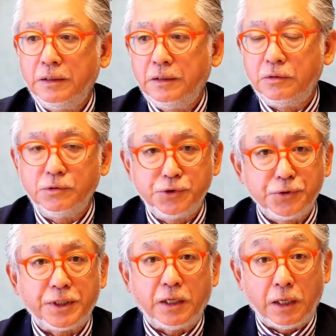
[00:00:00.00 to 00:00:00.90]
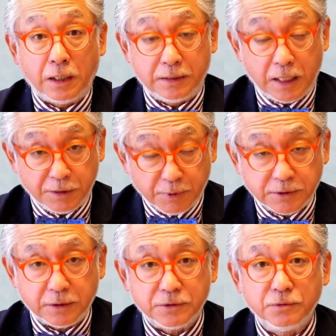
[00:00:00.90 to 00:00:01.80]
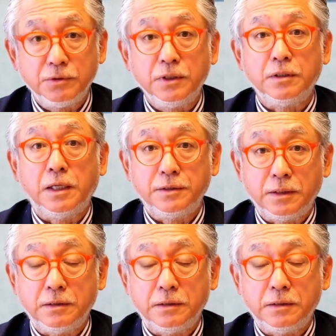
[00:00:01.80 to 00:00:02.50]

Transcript: 54基ありましたその時に大体